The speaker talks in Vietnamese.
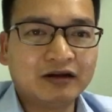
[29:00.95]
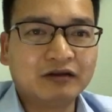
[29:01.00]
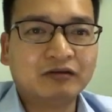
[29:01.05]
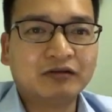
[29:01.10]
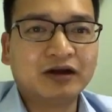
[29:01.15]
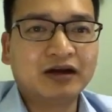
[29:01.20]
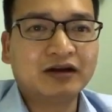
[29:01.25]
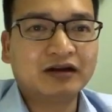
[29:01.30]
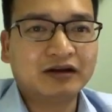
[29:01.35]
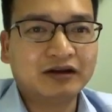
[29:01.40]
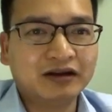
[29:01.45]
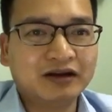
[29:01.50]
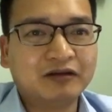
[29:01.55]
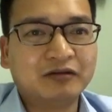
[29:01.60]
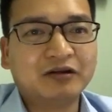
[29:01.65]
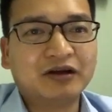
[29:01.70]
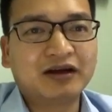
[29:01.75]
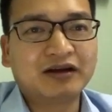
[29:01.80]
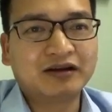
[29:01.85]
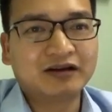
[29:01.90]
đều đặn
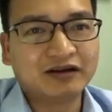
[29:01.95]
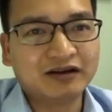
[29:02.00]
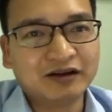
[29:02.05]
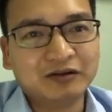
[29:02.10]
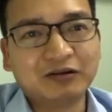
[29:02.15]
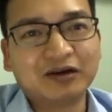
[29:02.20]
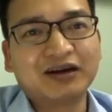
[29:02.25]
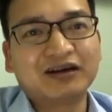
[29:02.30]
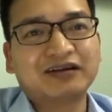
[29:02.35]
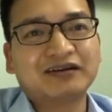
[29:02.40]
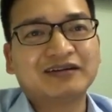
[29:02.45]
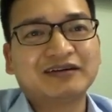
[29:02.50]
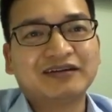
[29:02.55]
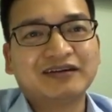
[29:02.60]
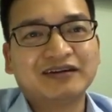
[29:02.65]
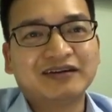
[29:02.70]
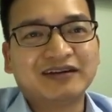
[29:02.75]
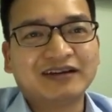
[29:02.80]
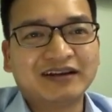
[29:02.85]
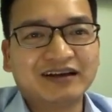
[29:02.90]
đều đặn đều đặn
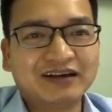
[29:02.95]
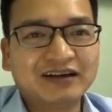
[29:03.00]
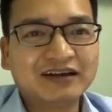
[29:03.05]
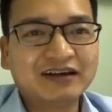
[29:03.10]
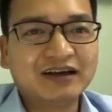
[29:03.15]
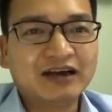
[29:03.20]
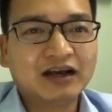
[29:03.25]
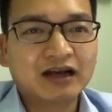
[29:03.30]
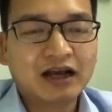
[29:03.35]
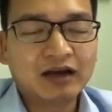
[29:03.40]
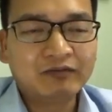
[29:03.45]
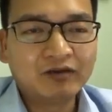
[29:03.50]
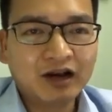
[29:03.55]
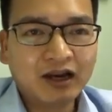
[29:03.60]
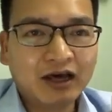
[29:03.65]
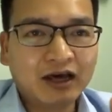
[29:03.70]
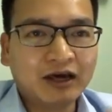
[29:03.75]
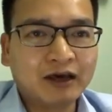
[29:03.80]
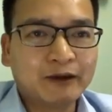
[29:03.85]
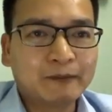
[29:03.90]
đấy cái
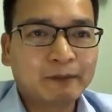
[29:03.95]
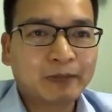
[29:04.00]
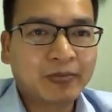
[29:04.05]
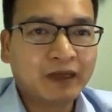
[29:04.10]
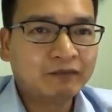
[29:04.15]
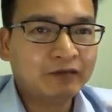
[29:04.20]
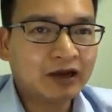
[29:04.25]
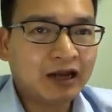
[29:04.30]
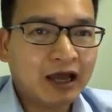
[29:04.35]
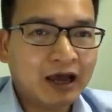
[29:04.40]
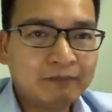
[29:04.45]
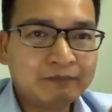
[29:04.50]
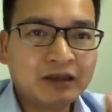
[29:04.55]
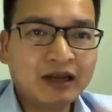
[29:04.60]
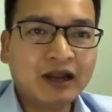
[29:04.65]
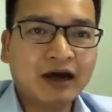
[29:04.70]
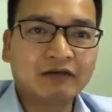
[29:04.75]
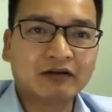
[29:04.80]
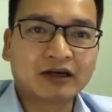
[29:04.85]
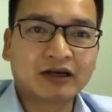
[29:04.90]
vấn đề thế vậy làm
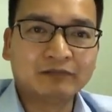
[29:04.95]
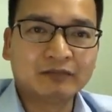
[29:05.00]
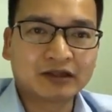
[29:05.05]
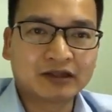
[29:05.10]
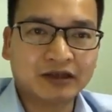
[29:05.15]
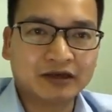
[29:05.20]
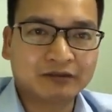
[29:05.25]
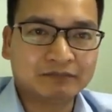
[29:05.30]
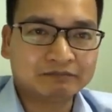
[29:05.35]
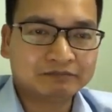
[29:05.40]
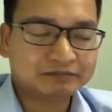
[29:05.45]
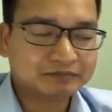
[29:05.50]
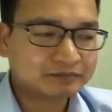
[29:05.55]
thế nào để kiếm được tiền